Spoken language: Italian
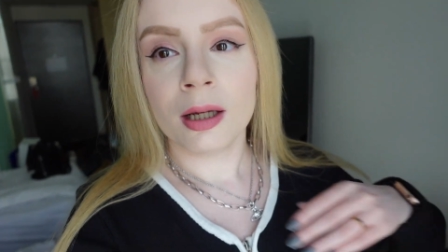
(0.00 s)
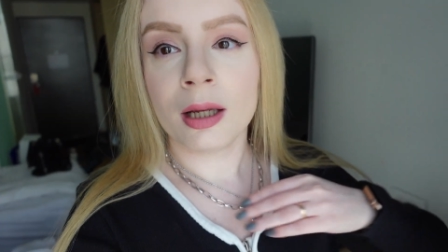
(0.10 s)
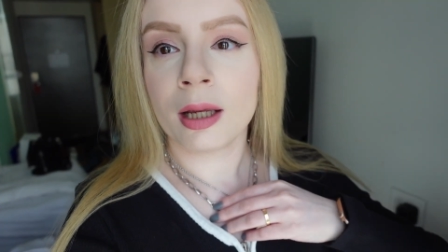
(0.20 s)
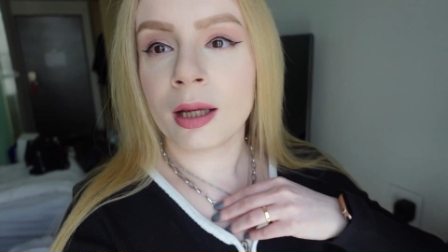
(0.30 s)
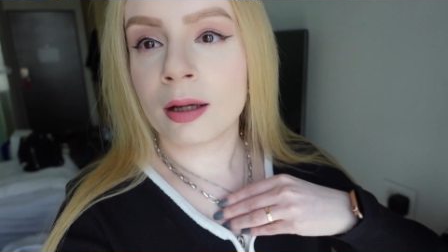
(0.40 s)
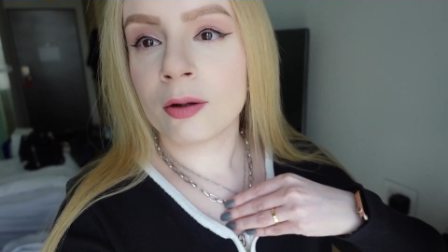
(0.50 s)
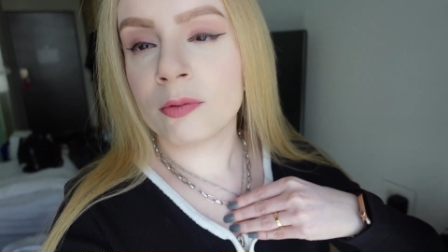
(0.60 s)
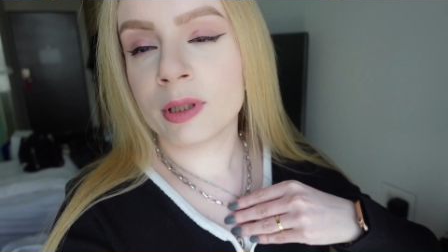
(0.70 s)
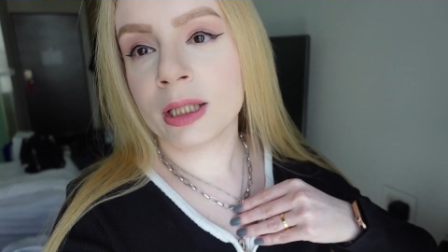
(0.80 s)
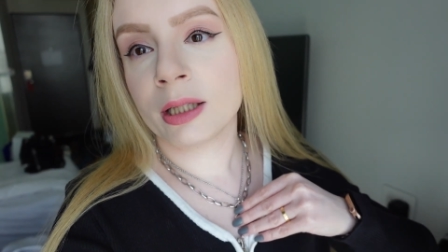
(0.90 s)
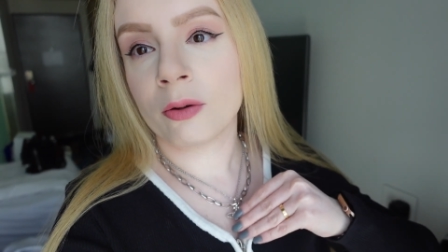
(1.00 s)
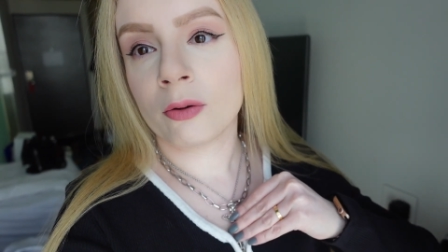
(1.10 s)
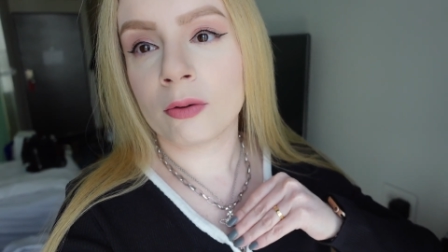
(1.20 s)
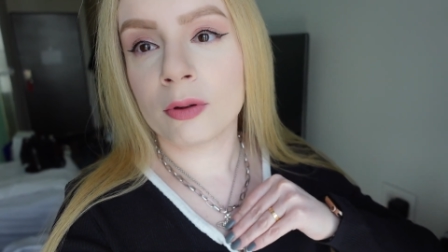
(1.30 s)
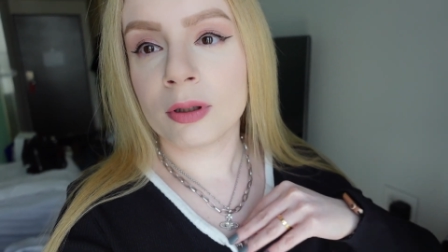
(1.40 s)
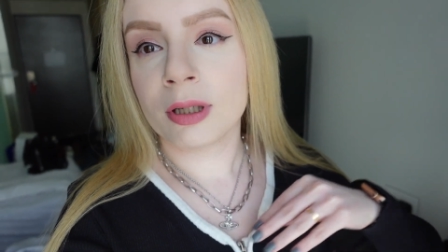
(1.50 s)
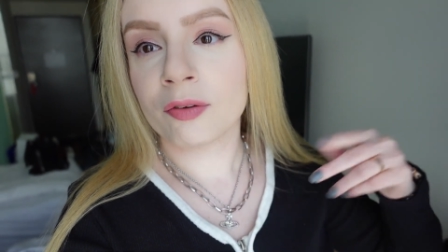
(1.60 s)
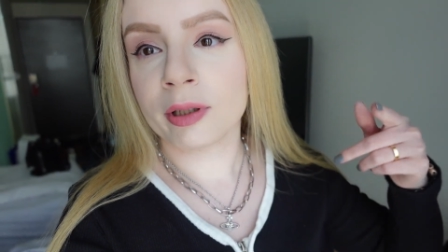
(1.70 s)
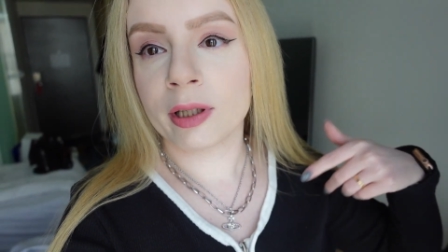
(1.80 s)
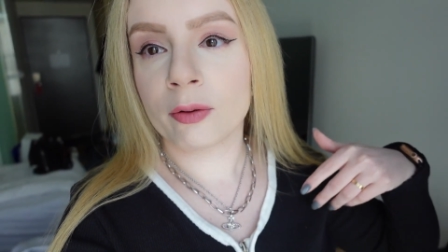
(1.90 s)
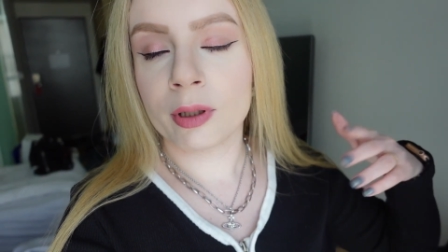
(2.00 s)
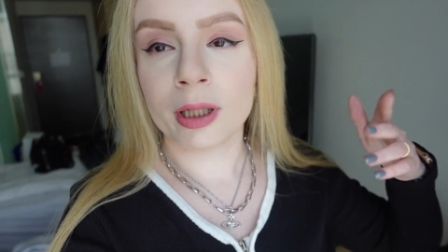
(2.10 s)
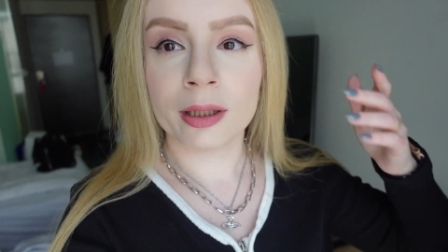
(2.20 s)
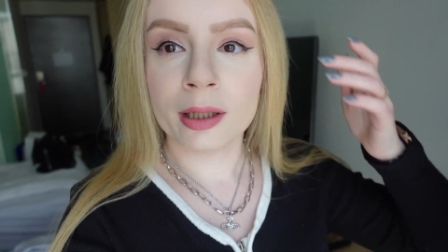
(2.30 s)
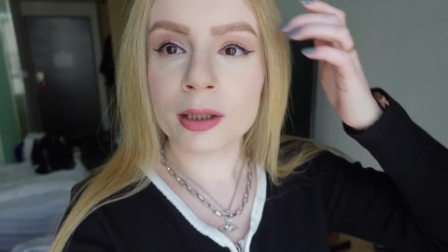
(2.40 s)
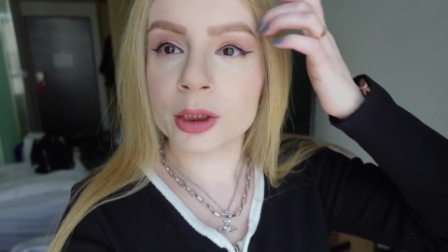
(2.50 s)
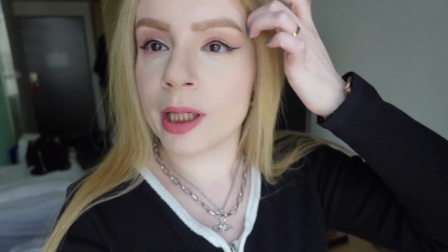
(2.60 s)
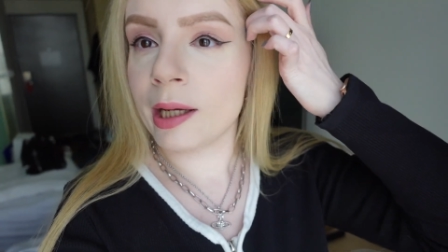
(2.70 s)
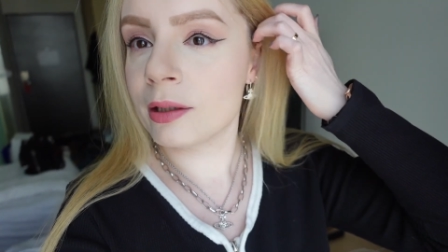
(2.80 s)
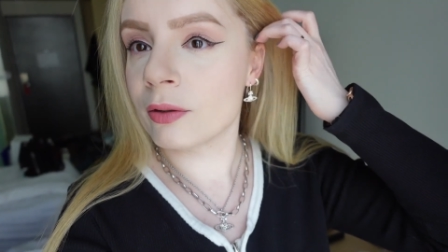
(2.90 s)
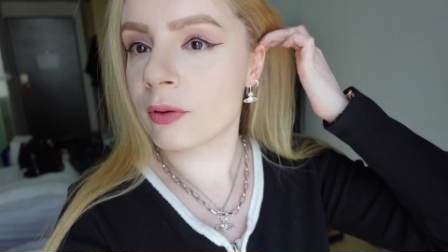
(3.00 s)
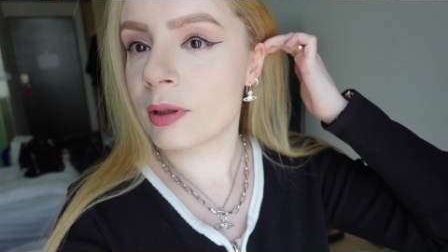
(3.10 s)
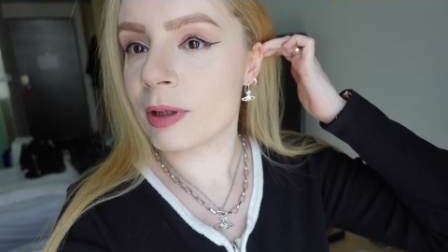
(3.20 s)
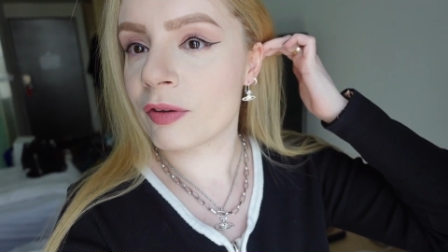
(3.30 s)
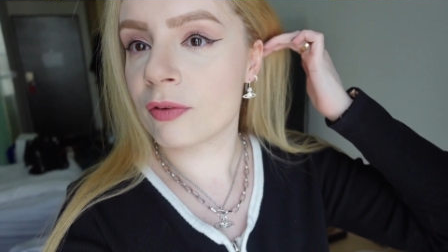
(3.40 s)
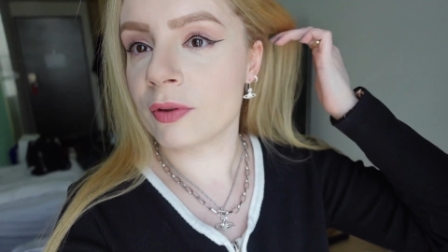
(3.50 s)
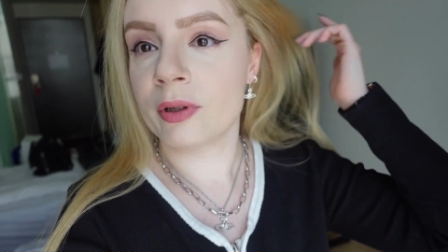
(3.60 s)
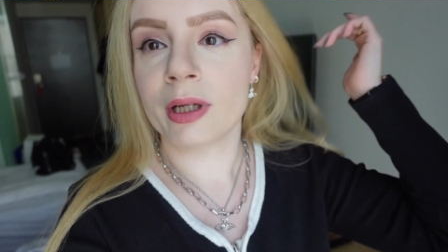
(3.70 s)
e come vedete ho le solite collanine in argento, ho rimesso gli